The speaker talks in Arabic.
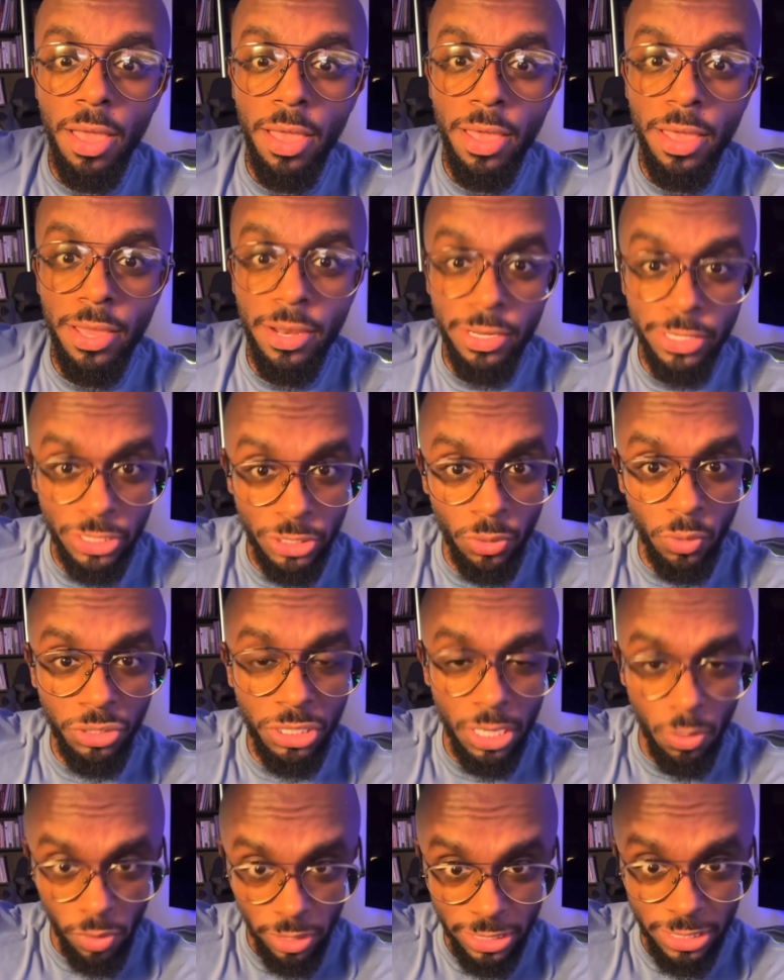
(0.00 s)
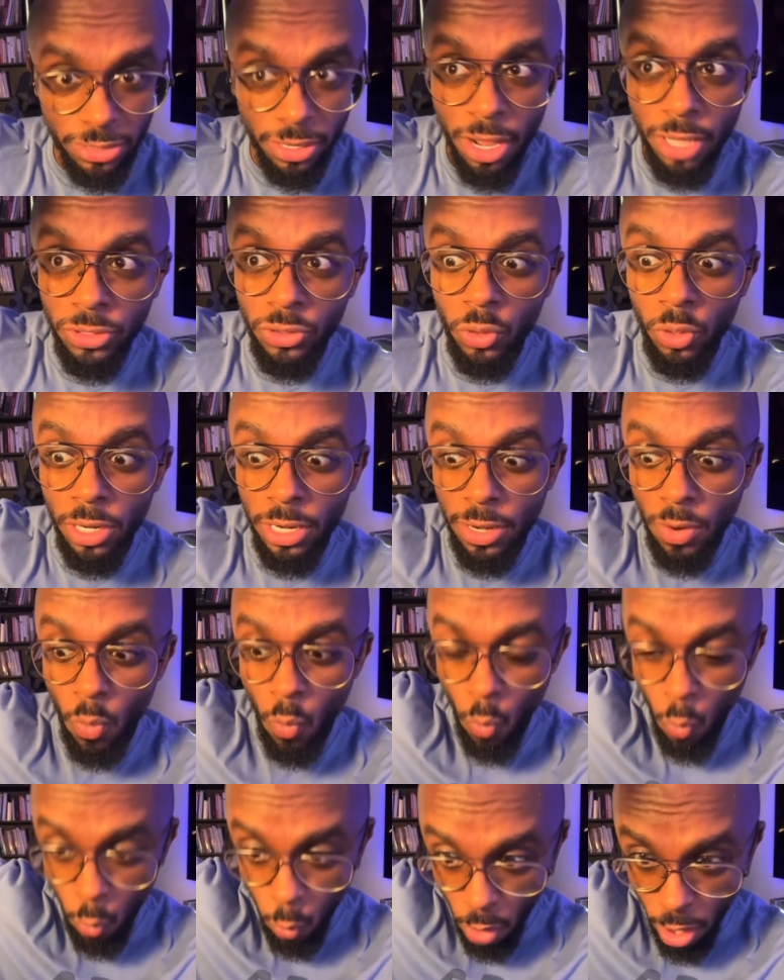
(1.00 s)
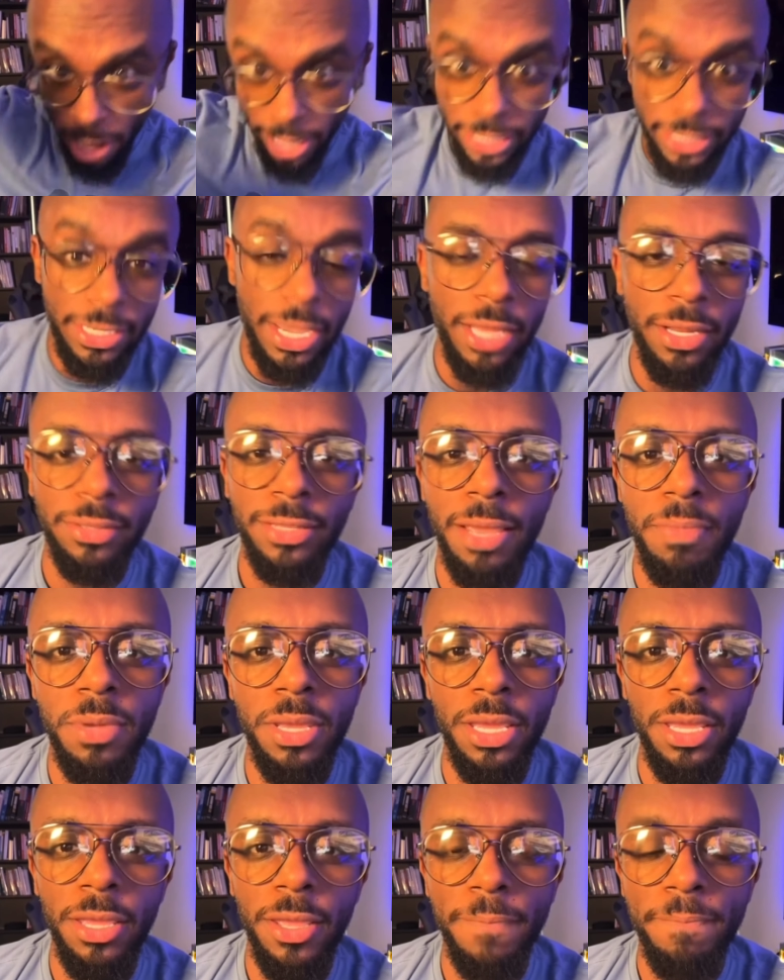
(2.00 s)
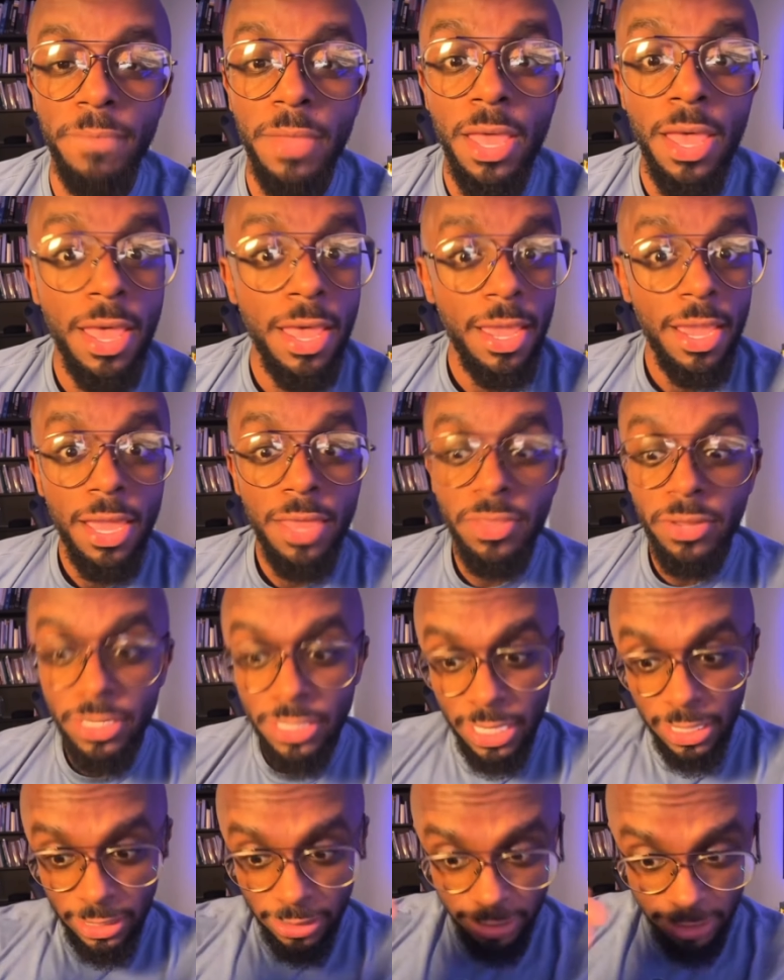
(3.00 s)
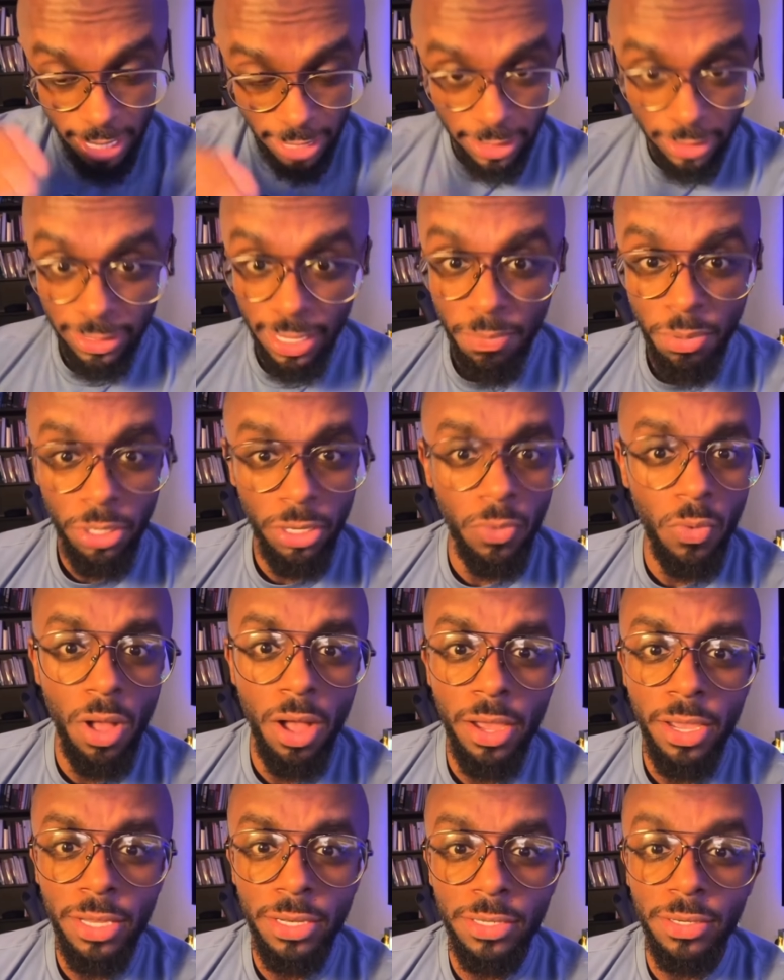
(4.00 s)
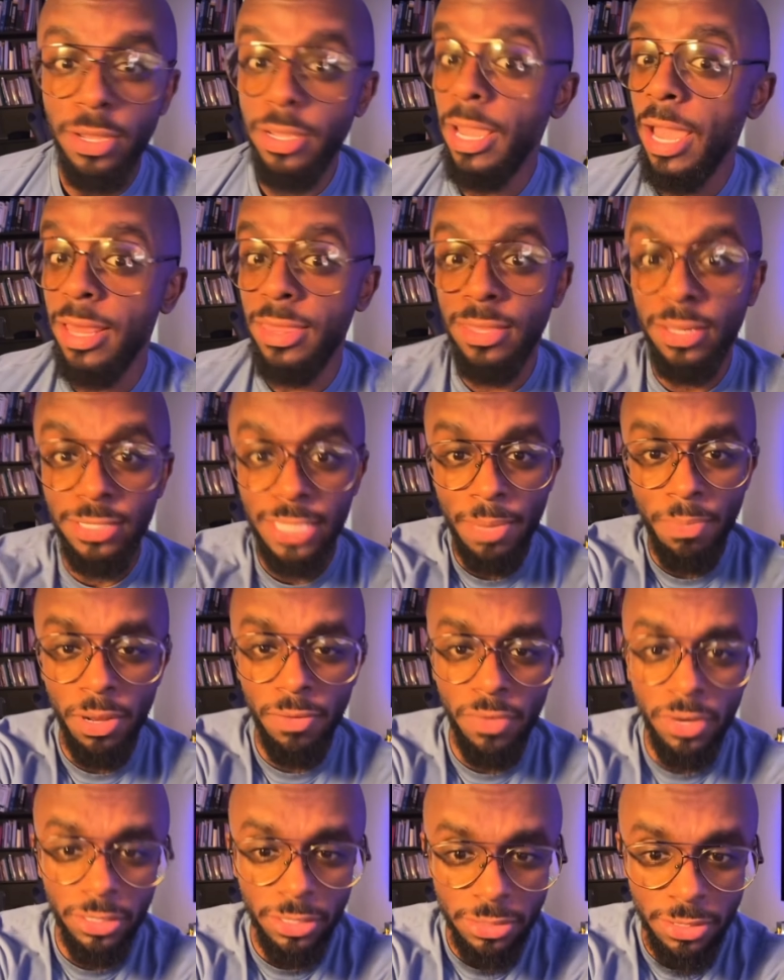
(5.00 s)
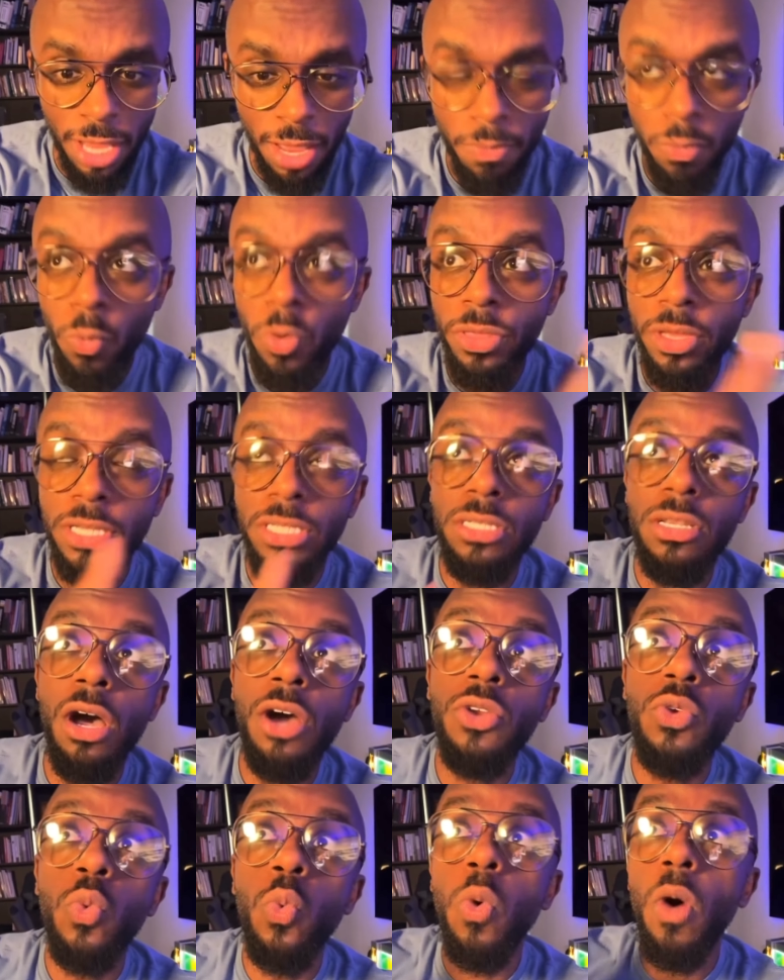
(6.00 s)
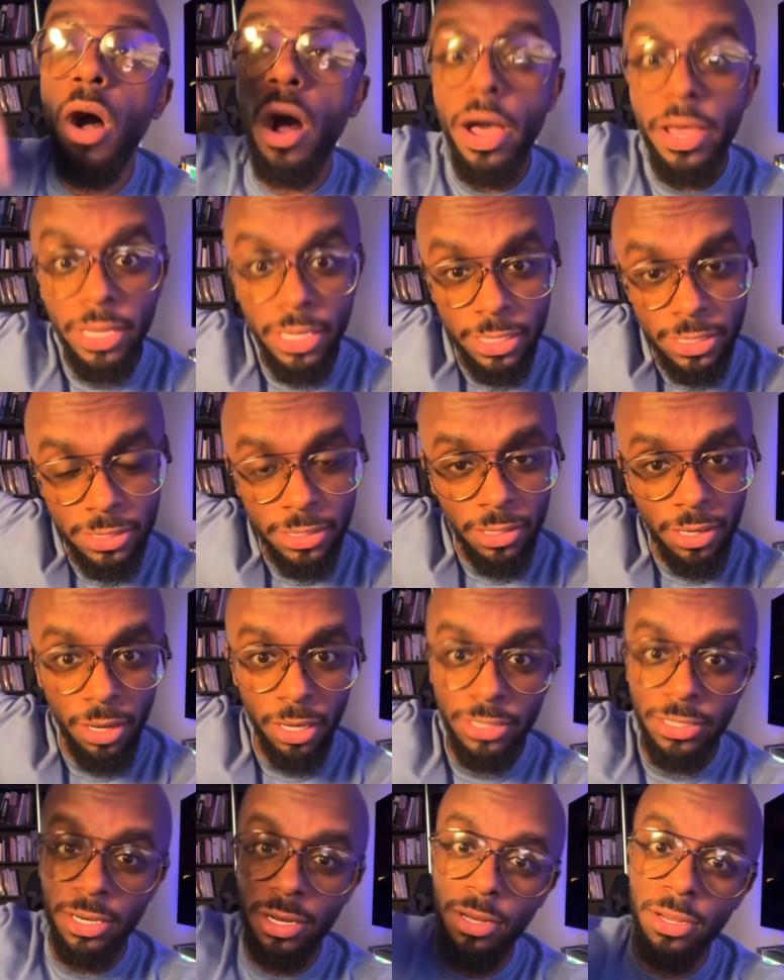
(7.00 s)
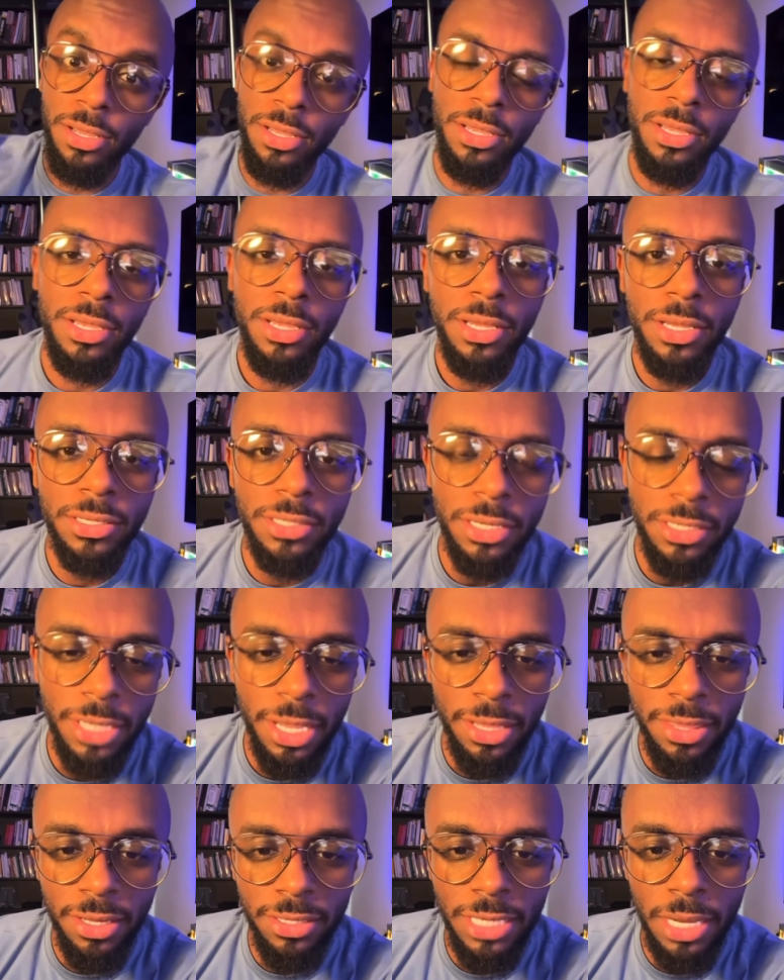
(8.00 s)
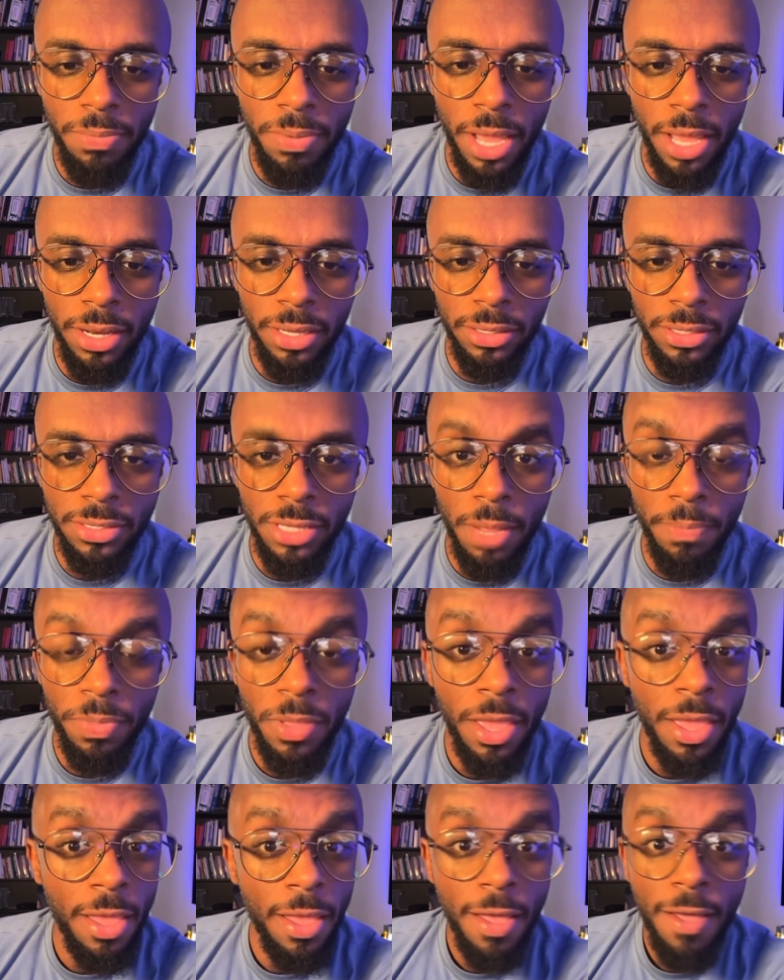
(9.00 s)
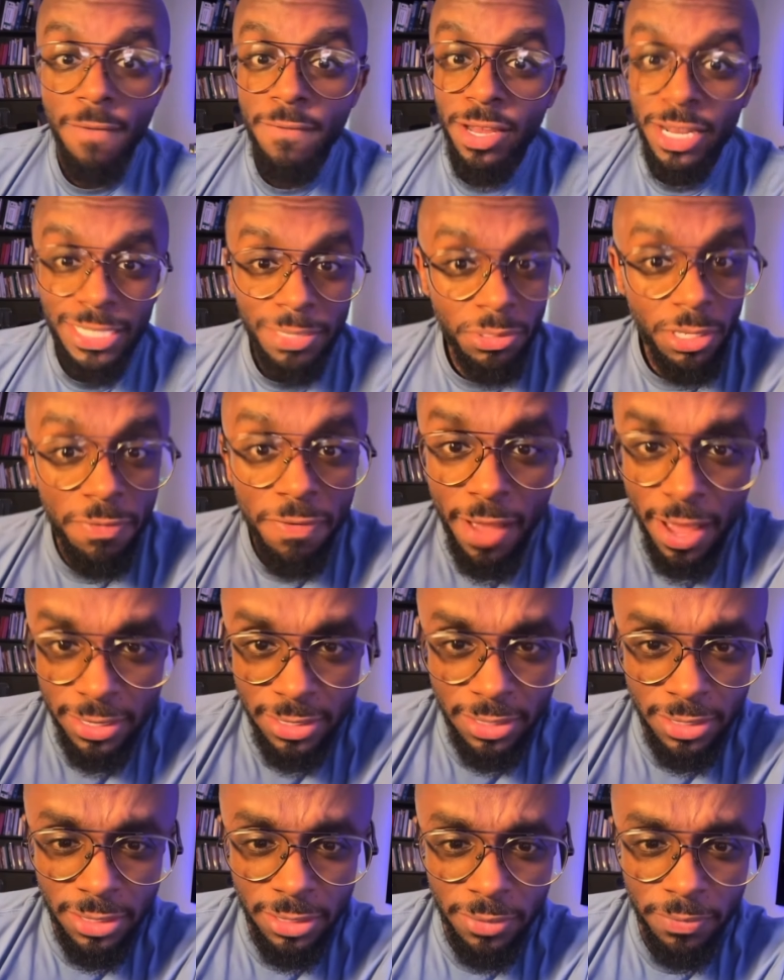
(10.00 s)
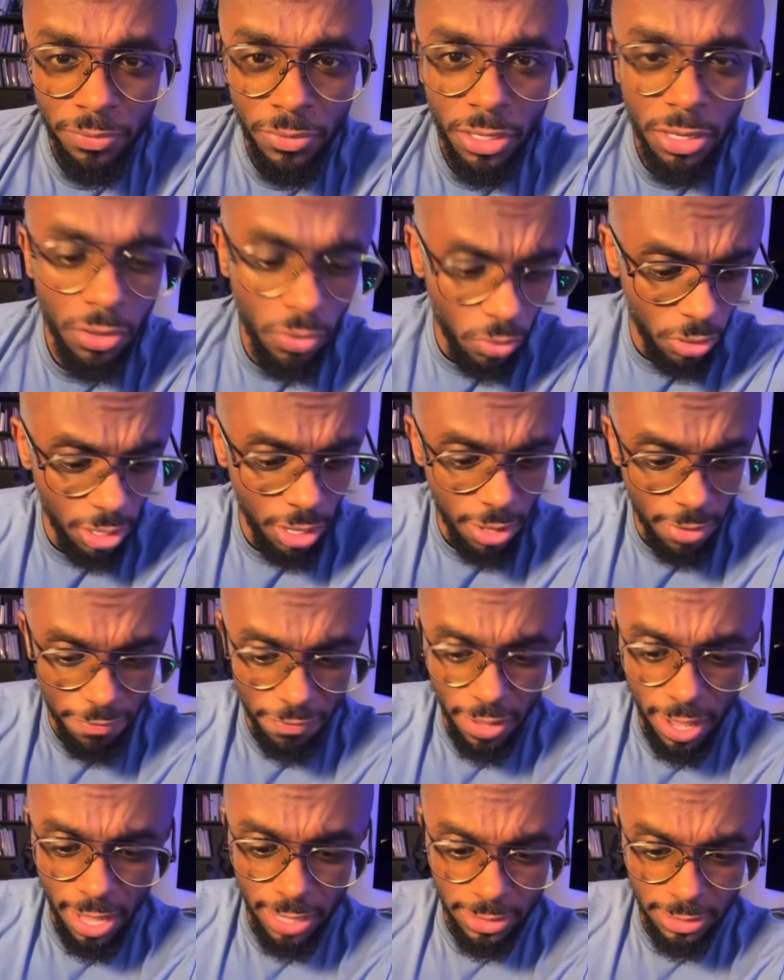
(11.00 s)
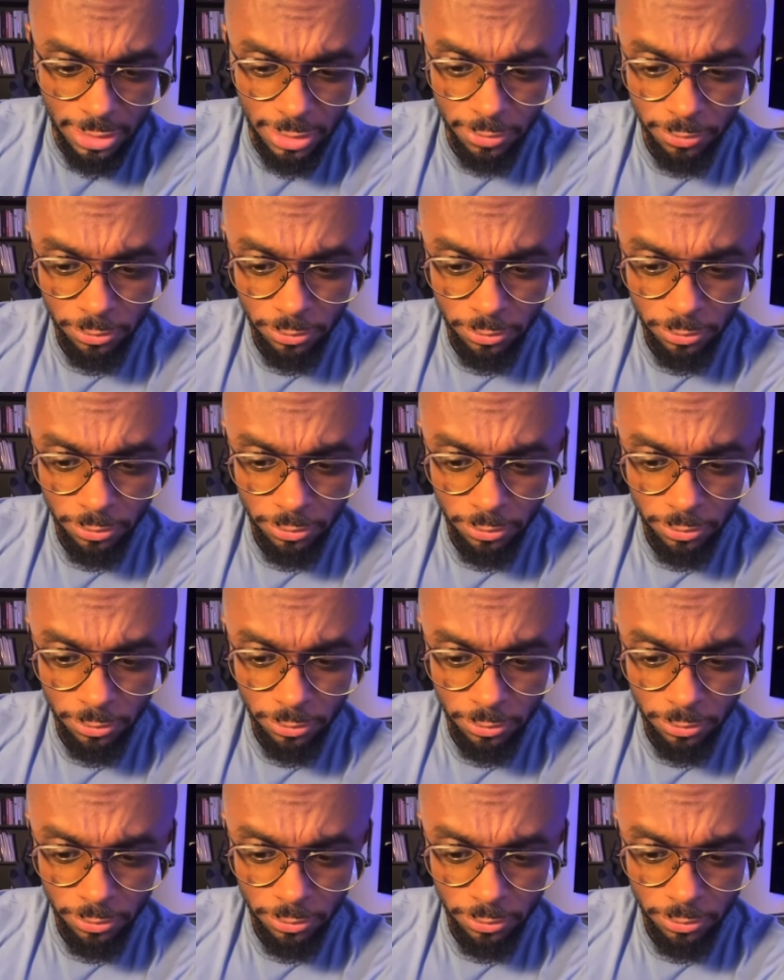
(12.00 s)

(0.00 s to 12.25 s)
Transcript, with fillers: الاستروجين او الاستراديول وايد تحت الطبيعي اذا نزل تحت الطبيعي وايد راح ياثر سلبا في الانتصاب واذا زاد وايد راح يصير يصير تاثير سلبي على الانتصاب فلازم تفحص روح افحص